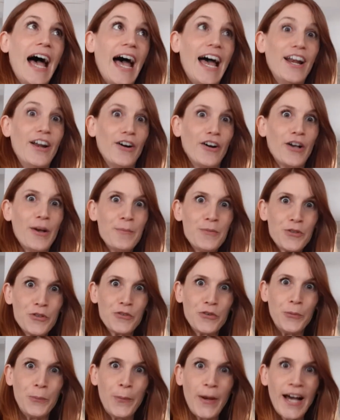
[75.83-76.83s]
Alors, comme je ne
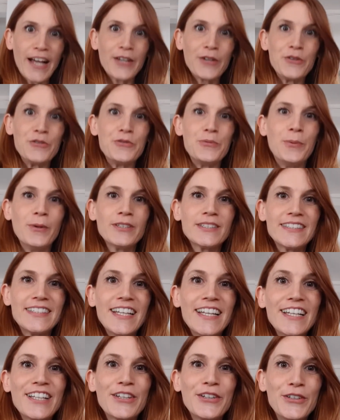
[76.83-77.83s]
veux pas que vous
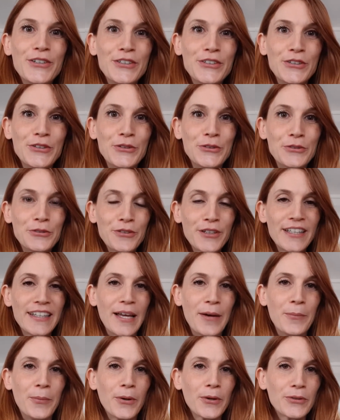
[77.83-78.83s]
pensiez que je fais
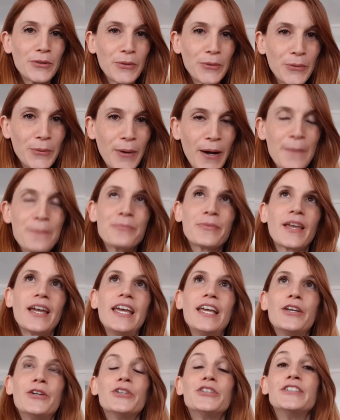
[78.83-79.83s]
n'importe quoi
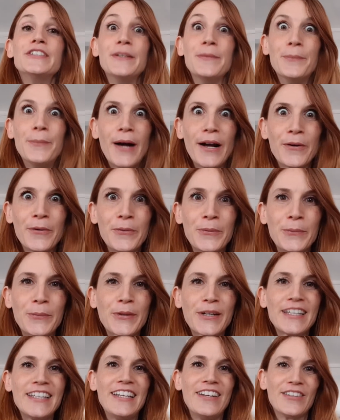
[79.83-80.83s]
et que je n'ai pas
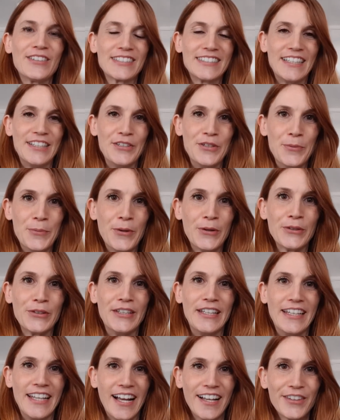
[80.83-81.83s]
compris l'enseignement
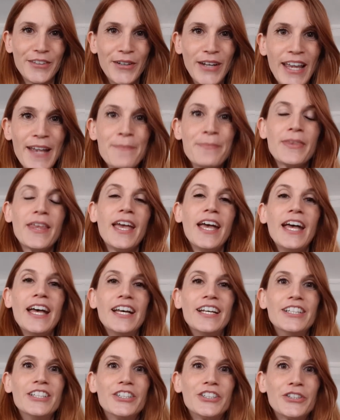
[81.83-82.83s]
des
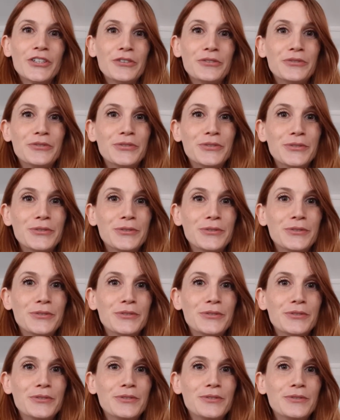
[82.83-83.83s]
je
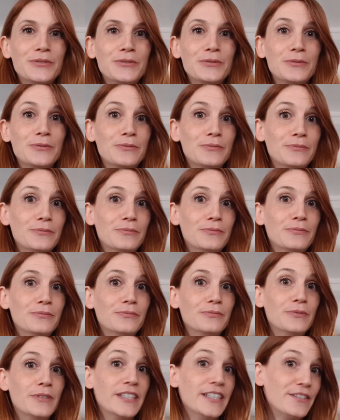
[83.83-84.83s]
vous
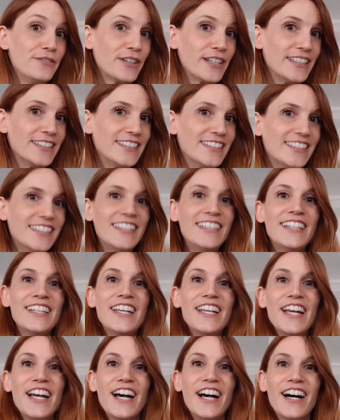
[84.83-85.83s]
livre ici
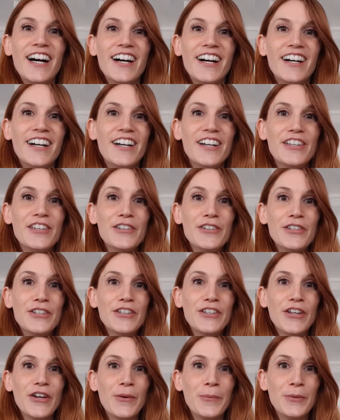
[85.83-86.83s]
euh,
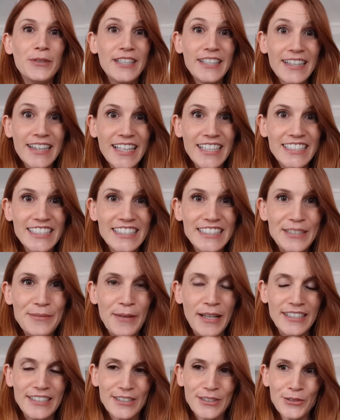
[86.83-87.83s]
une petite
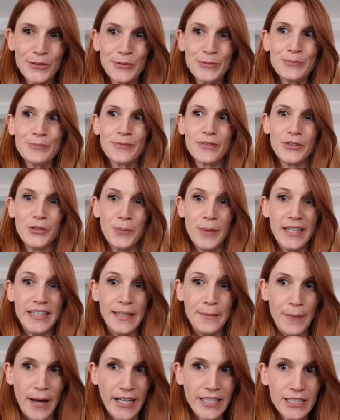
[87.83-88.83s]
légitimation de ma
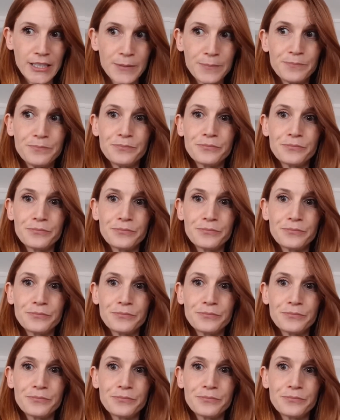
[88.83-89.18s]
démarche.